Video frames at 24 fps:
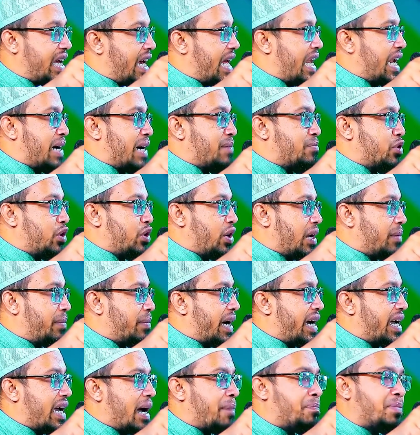আলহামদুলিল্লাহ
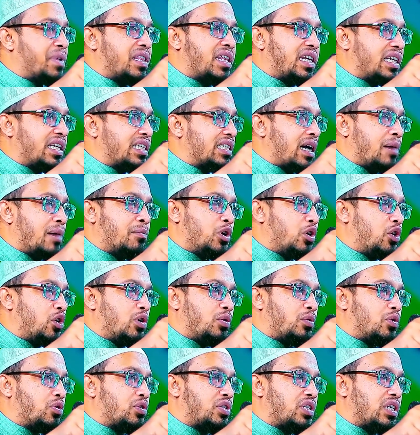ভাই আপনাদেরকে যে আমলগুলো
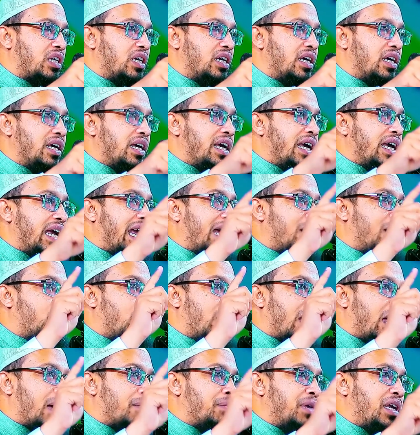করছি
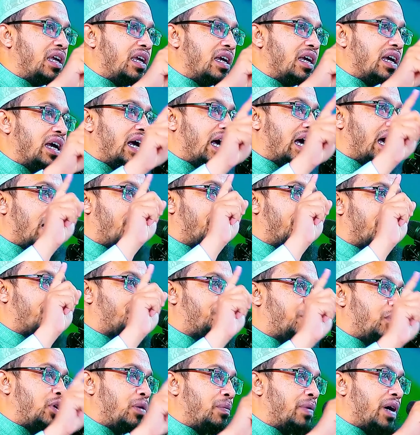এগুলো আমি আমার
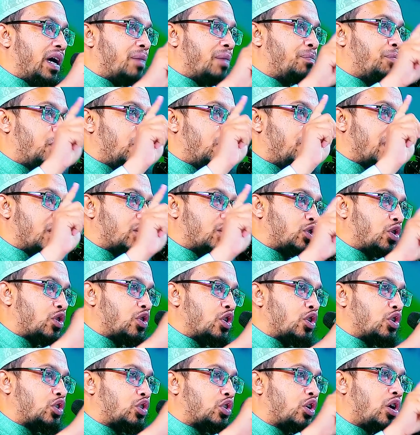পরিবার পরিবারের
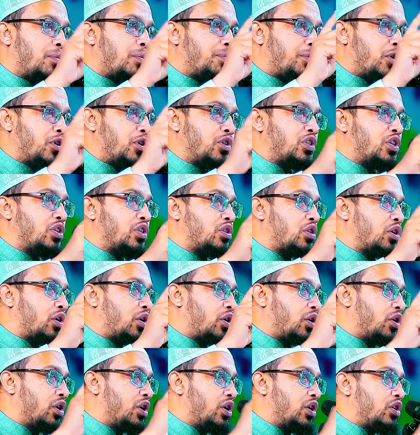সদস্য পরিচিত
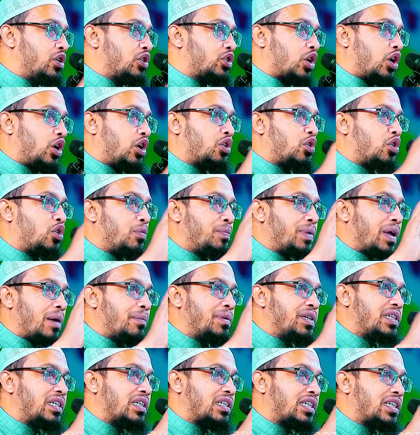সহকর্মী
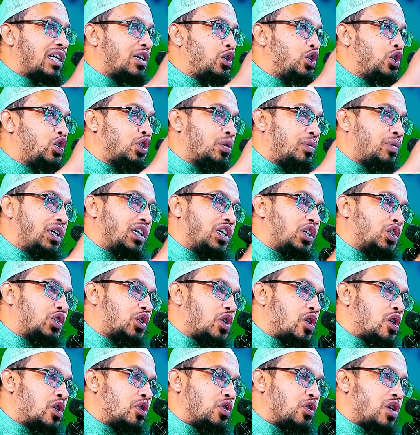আমি চেষ্টা করি সবাইকে
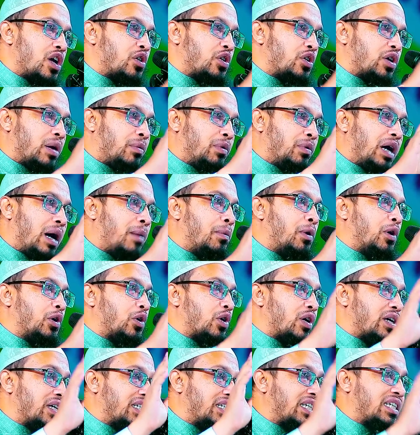স্মরণ করানোর এবং আমল
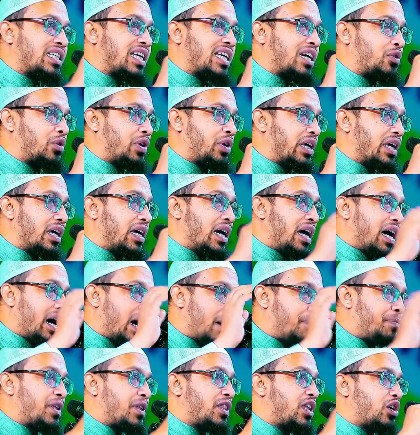করার চেষ্টা করি
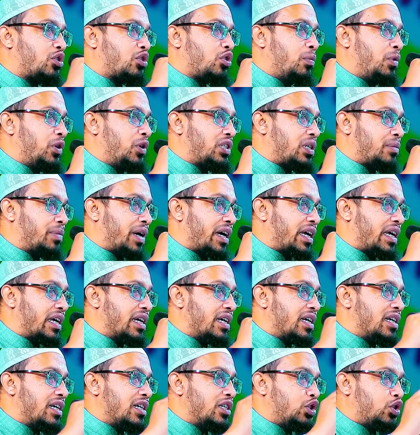আপনাদেরকেও বলছি ভাই
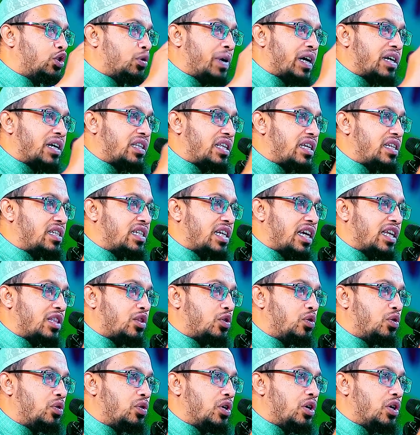জুমার দিন যেহেতু